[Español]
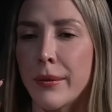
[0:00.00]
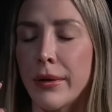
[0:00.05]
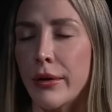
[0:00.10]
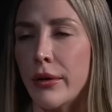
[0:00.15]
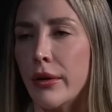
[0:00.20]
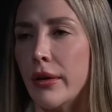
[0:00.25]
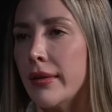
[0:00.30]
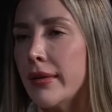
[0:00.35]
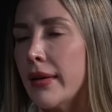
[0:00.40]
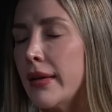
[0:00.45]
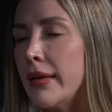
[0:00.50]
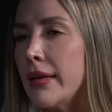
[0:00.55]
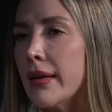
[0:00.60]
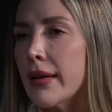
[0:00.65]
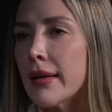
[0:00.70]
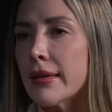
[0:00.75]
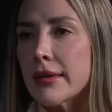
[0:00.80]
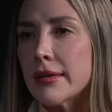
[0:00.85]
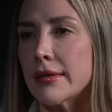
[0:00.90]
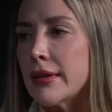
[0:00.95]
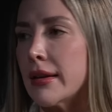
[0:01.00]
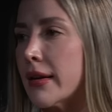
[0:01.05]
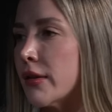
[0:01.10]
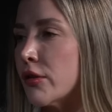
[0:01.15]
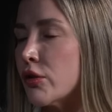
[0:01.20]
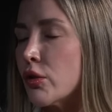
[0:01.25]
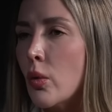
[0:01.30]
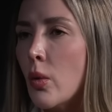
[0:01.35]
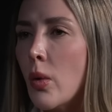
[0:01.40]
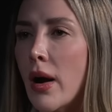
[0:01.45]
bueno, de estas niñas que se encierran
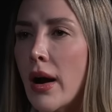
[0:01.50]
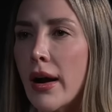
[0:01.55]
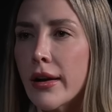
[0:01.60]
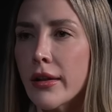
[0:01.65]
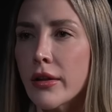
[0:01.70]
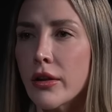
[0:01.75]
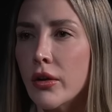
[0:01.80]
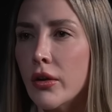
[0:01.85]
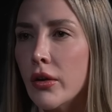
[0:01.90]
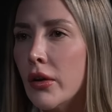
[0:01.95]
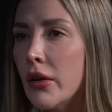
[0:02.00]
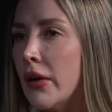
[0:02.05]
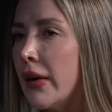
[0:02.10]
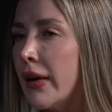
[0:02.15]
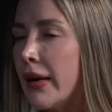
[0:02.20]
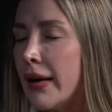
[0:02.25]
en su cuarto,